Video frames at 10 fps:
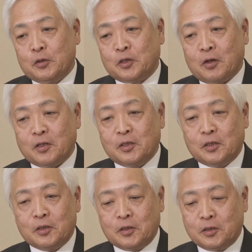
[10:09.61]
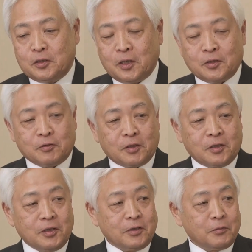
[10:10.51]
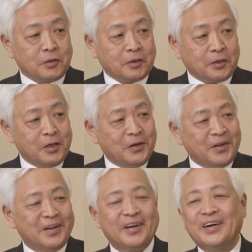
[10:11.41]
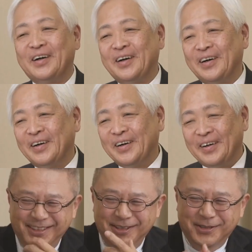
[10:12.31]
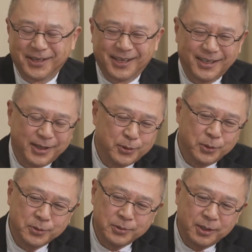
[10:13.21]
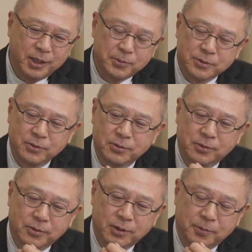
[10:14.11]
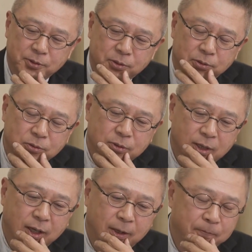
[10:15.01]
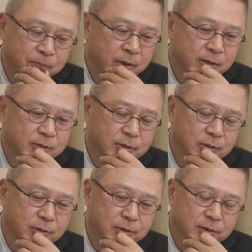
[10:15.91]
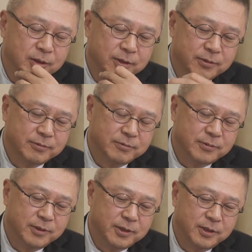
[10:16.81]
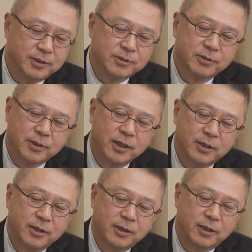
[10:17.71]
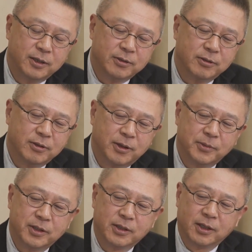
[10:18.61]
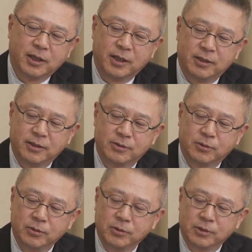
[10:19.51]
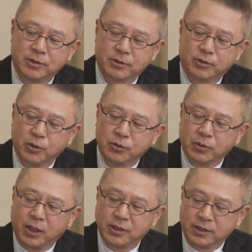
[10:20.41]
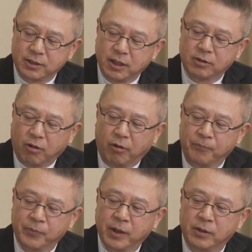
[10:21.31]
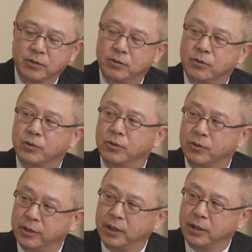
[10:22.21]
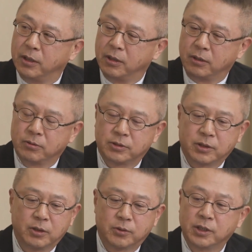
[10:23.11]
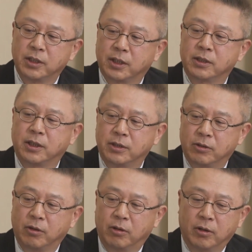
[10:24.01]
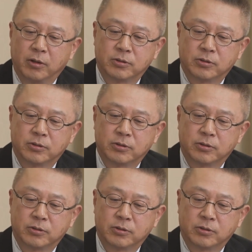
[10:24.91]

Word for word: さらにチャーチルが嫌いになりましたけどですからね、このねエピソード、エピソードというか、そのイギリスとね、うんうん、あのアメリカがどのようにその共同開発だったということをね、うあのしっかり抑えていかないと、うん、